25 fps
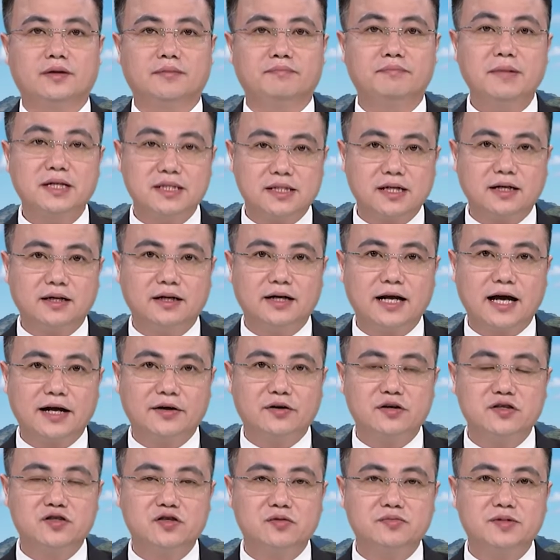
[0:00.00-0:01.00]
Bây giờ là
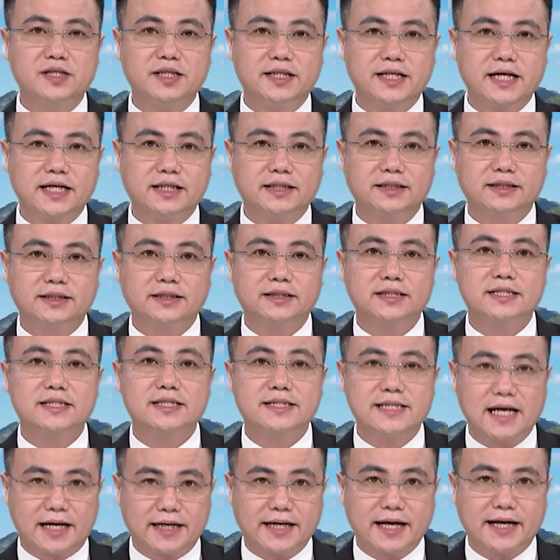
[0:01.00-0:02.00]
nội dung chi tiết.
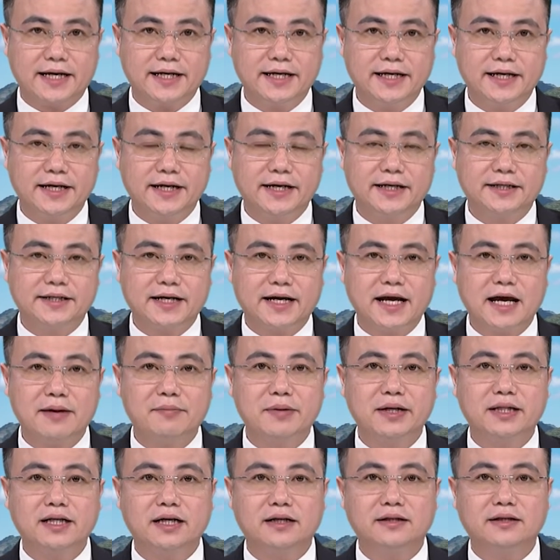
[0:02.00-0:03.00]
Sáng nay, ngày
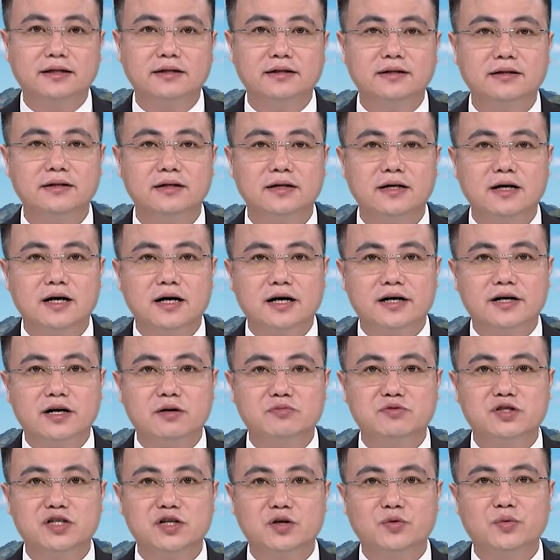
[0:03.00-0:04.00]
20 tháng 4,
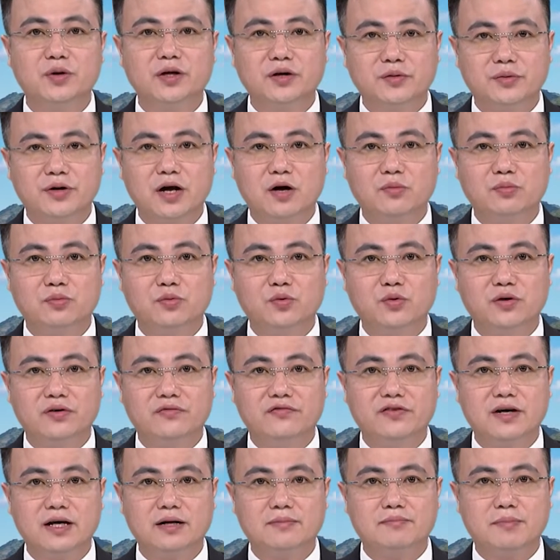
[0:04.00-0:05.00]
đồng chí Nguyễn Hữu Đông, Ủy
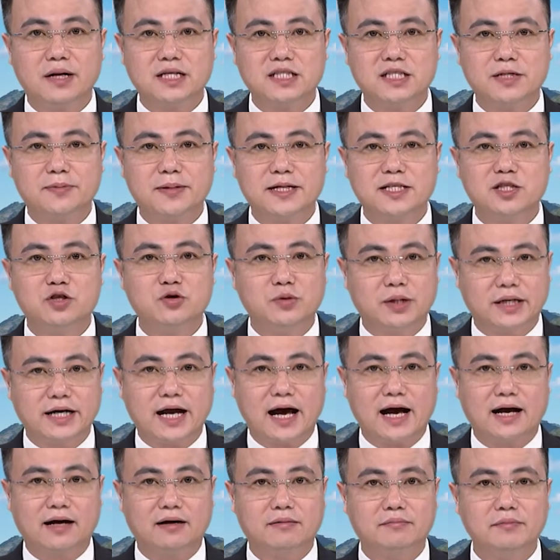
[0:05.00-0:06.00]
viên Ban chấp hành Trung ương
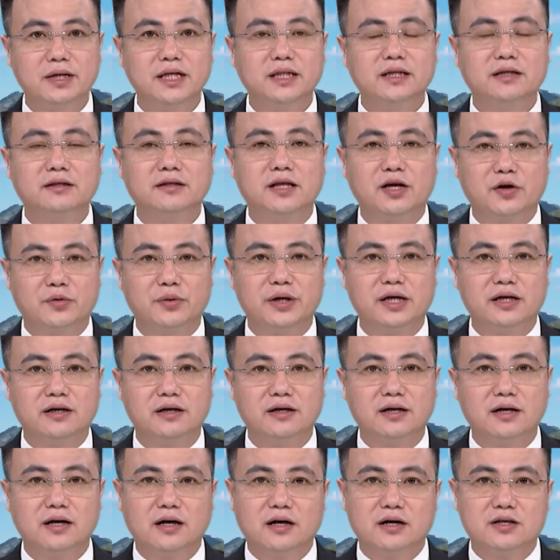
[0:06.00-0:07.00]
Đảng, Bí thư tỉnh ủy,
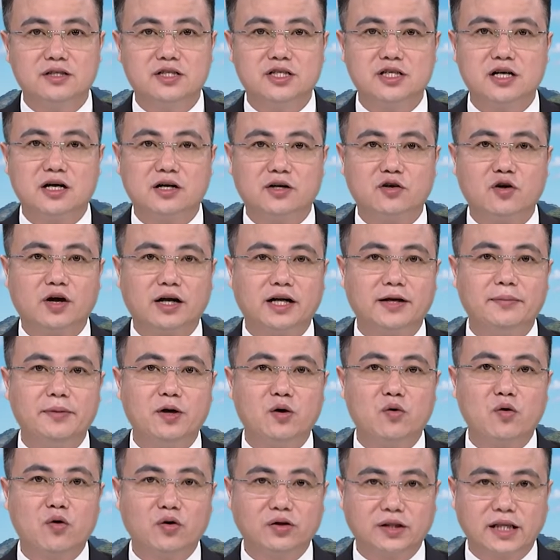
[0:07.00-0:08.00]
trưởng đoàn đại
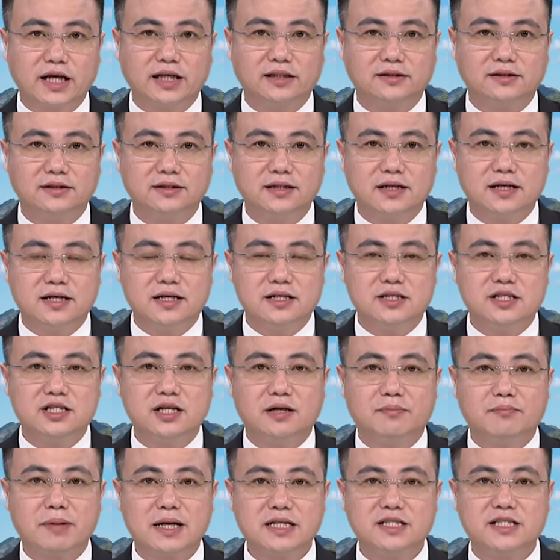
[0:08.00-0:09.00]
biểu Quốc hội tỉnh,
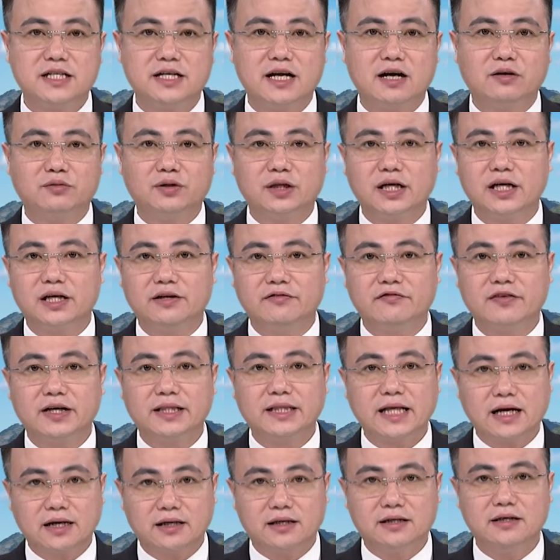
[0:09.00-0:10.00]
trưởng Ban chỉ đạo tỉnh về
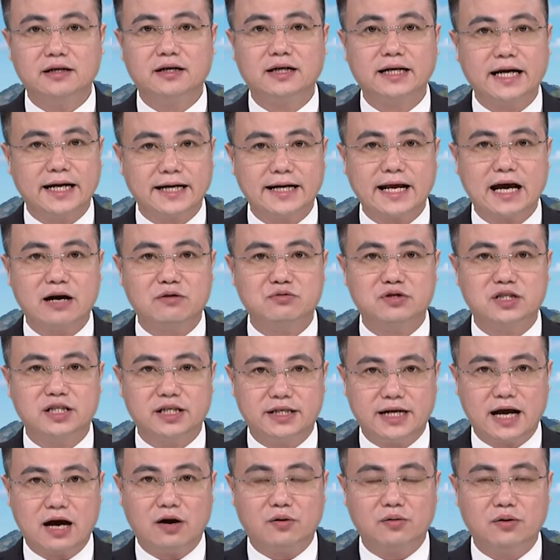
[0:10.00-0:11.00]
tăng cường lãnh đạo chỉ
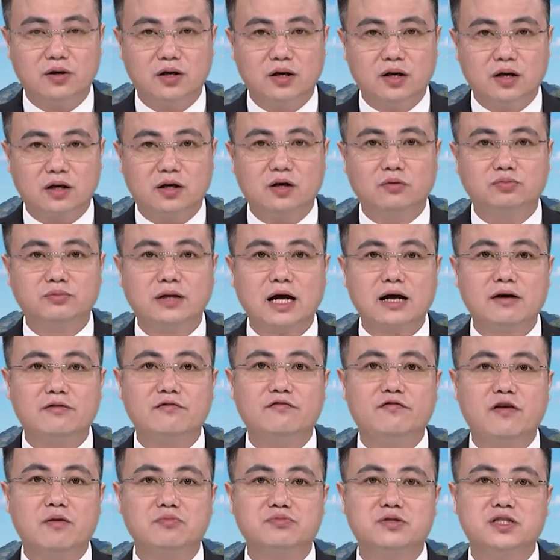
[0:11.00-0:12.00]
đạo công tác
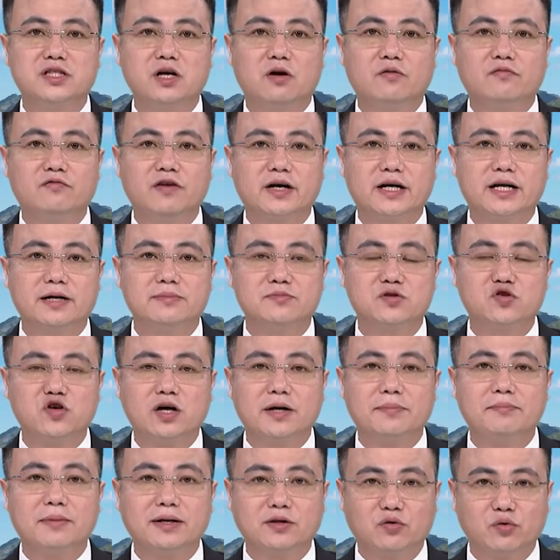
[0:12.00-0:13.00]
phòng chống và kiểm
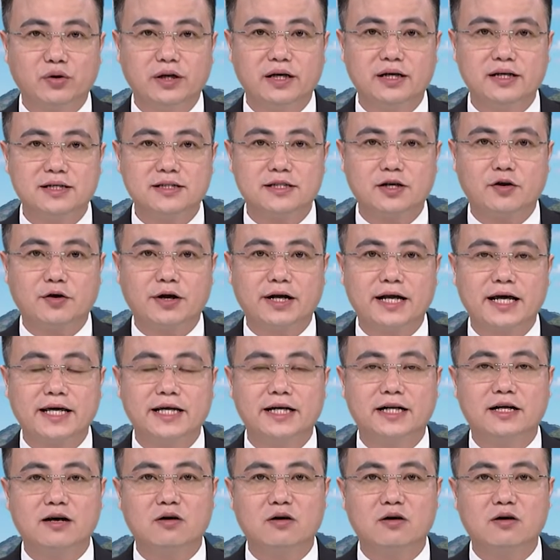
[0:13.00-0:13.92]
soát ma túy giai đoạn